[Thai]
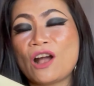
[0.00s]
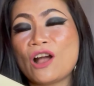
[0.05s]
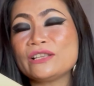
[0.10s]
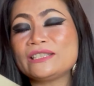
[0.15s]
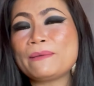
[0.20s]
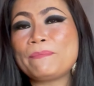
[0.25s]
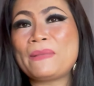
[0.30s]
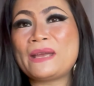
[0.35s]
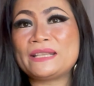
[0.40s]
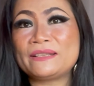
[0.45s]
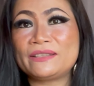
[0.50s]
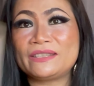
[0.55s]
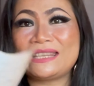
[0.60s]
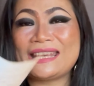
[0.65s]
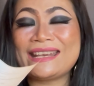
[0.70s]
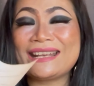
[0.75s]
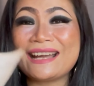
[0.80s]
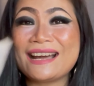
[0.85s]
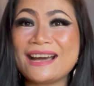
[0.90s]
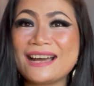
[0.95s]
ก็จะเป็นส
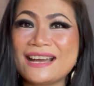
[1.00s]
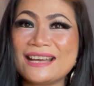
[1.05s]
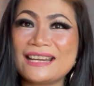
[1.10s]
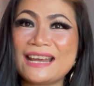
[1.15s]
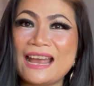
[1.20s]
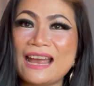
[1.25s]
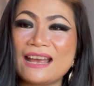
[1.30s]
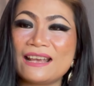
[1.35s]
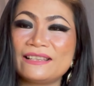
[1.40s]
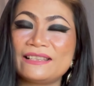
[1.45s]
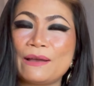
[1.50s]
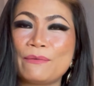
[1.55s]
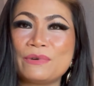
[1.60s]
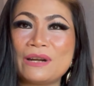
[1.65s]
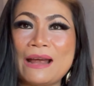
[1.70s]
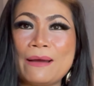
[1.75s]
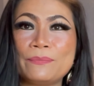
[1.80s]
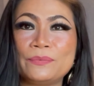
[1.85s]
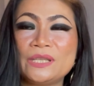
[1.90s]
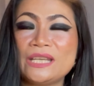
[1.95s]
ติกเกอร์นะคะสำ
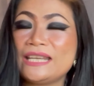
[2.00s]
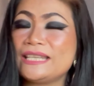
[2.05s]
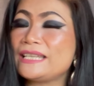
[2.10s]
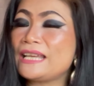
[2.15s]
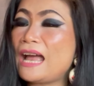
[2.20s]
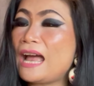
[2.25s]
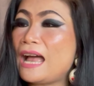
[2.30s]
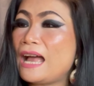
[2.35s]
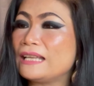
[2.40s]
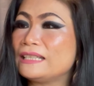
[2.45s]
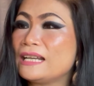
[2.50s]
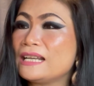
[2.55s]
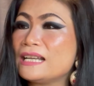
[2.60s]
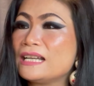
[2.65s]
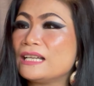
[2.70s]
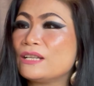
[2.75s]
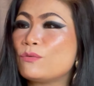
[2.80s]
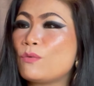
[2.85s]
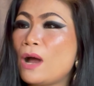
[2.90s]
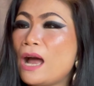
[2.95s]
หรับที่จะถ้า
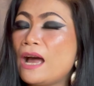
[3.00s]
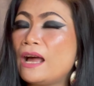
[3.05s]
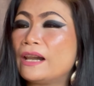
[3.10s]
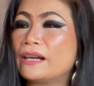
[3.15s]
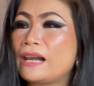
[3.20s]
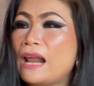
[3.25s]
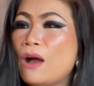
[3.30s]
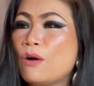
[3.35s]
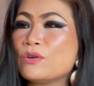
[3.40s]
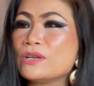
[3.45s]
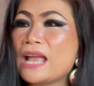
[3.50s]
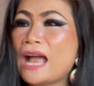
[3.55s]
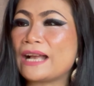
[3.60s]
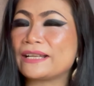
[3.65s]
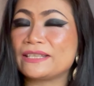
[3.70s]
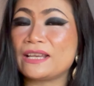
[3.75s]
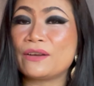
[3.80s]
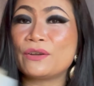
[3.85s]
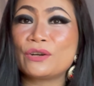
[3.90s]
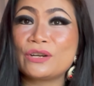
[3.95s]
เกิดว่าเราอ
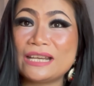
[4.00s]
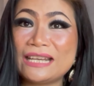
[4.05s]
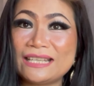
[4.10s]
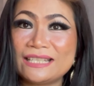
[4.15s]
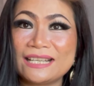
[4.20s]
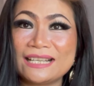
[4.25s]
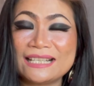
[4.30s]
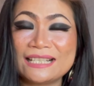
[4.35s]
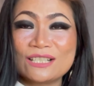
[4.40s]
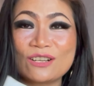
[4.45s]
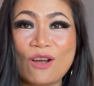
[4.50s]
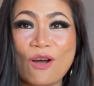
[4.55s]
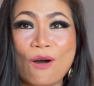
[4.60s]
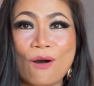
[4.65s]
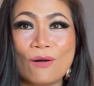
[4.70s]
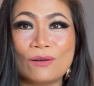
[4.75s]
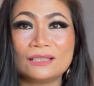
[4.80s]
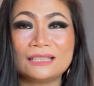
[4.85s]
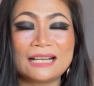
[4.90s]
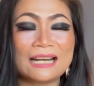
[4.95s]
ยากจะรีเทิร์นข
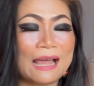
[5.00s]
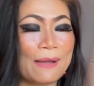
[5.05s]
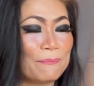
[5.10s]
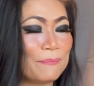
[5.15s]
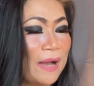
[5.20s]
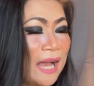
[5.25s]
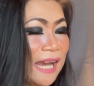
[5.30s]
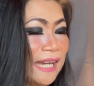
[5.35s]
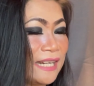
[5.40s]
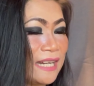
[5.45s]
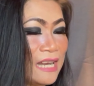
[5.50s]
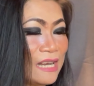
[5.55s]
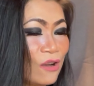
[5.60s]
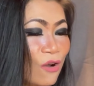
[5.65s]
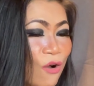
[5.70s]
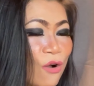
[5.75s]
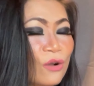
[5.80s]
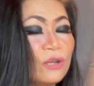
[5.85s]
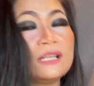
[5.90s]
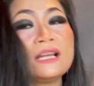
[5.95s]
องกลับไปถ้า
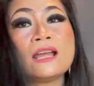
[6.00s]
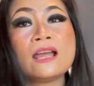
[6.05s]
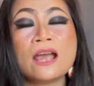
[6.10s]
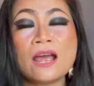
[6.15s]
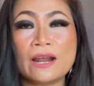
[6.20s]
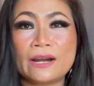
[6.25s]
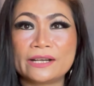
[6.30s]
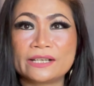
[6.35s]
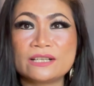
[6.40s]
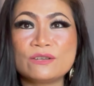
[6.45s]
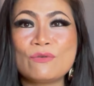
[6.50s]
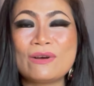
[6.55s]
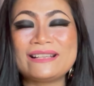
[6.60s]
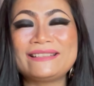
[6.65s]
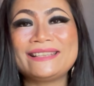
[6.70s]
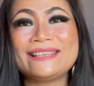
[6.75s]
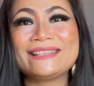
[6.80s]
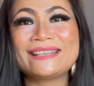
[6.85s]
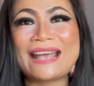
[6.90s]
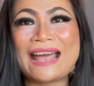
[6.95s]
ของหรือว่า
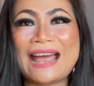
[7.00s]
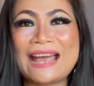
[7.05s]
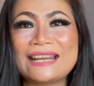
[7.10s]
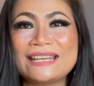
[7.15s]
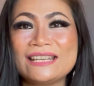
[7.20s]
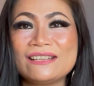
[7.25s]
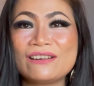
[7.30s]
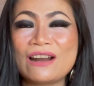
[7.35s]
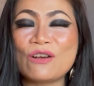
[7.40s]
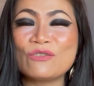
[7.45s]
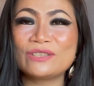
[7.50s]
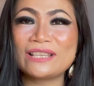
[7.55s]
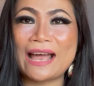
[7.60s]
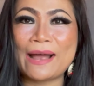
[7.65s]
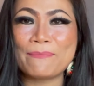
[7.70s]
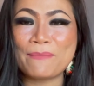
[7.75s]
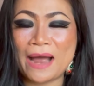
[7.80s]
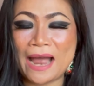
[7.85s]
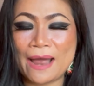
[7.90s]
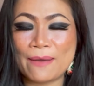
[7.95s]
สินค้าที่เรา
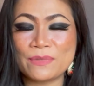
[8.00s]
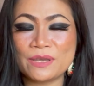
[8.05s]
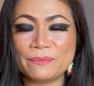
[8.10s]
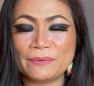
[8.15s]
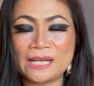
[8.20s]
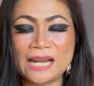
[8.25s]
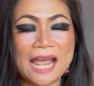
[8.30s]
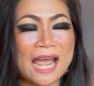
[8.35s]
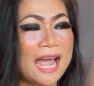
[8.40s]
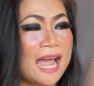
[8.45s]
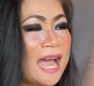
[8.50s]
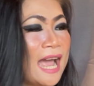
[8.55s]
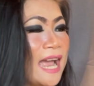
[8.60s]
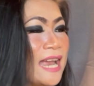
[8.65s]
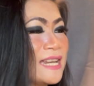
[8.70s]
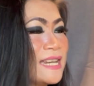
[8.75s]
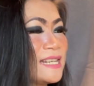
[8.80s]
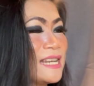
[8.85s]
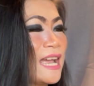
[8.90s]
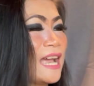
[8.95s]
สั่งมามีปัญหา
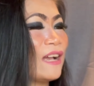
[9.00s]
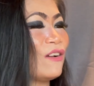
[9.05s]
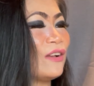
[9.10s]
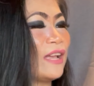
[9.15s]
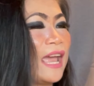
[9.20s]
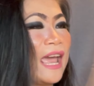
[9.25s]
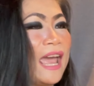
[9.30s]
นะคะก็